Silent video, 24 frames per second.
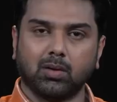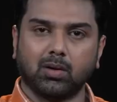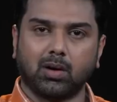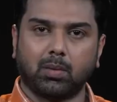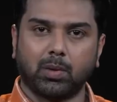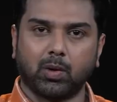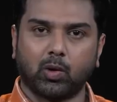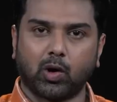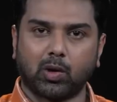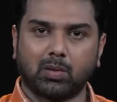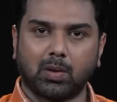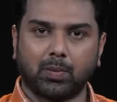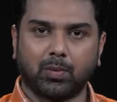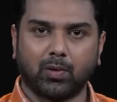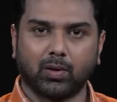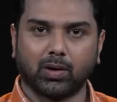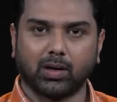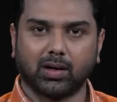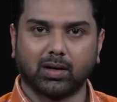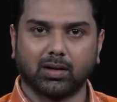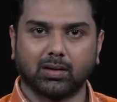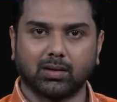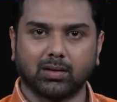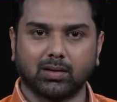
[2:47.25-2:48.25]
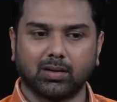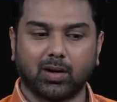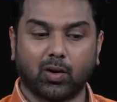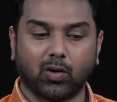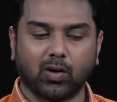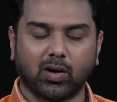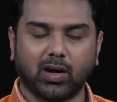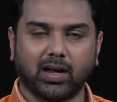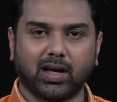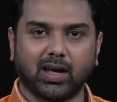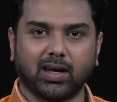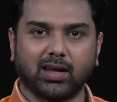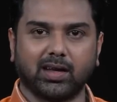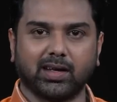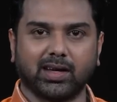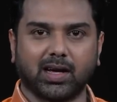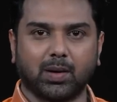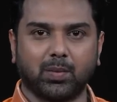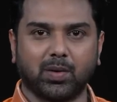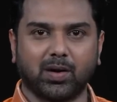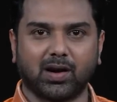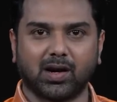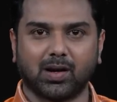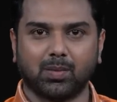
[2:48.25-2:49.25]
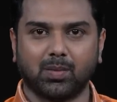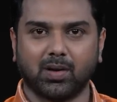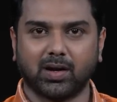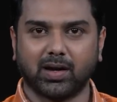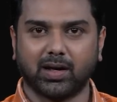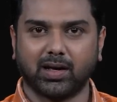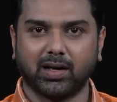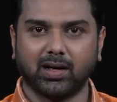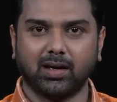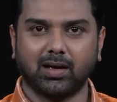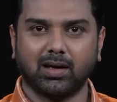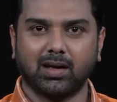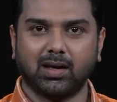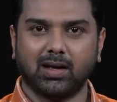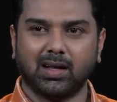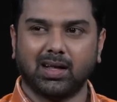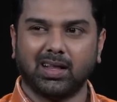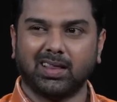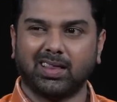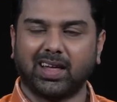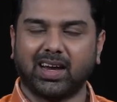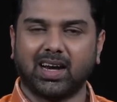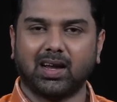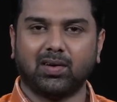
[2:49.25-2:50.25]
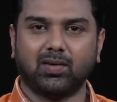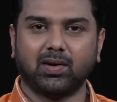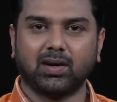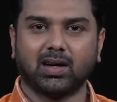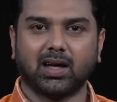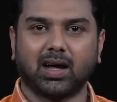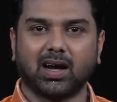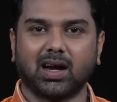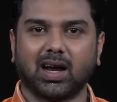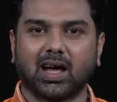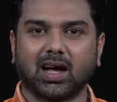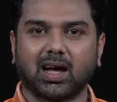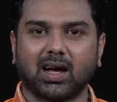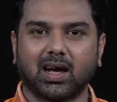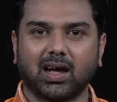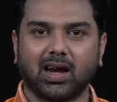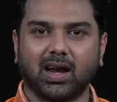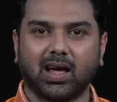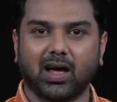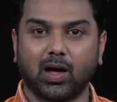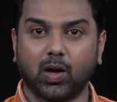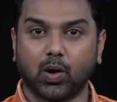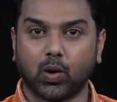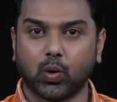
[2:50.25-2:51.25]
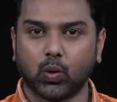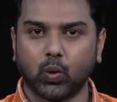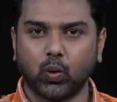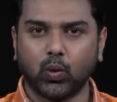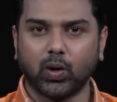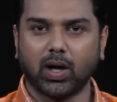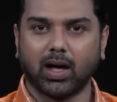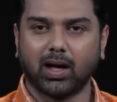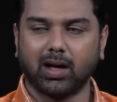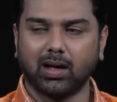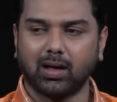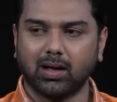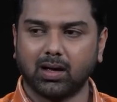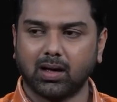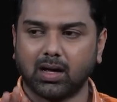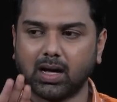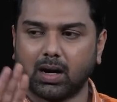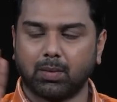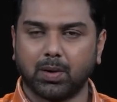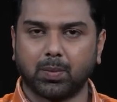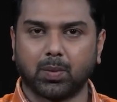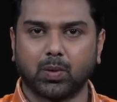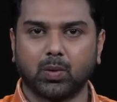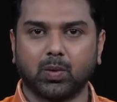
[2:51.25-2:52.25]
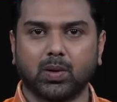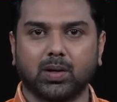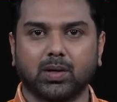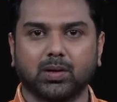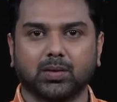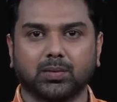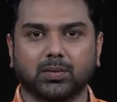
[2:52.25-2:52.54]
இப்படி ஓரமாக போங்க நடுவில் நிற்காதீங்க அப்படின்ற மாதிரி தெனாவட்டா நக்கலாக ரூடாக அப்படி பண்ணுவார்